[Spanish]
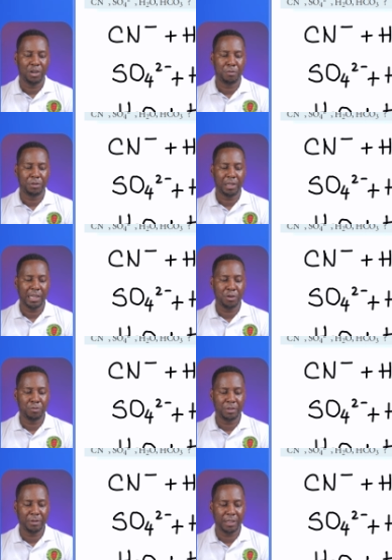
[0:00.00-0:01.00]
Como tenía
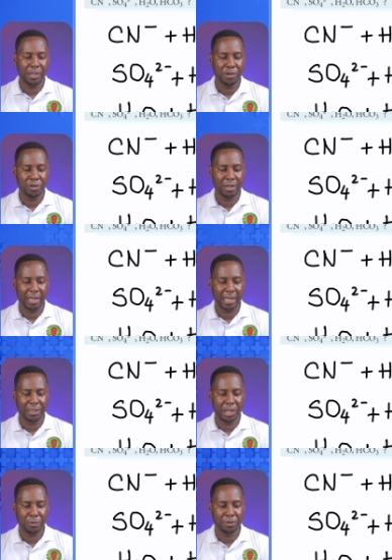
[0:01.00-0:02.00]
un ion
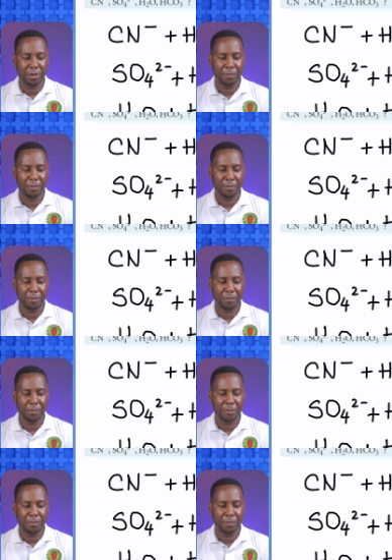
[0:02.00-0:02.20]
negativo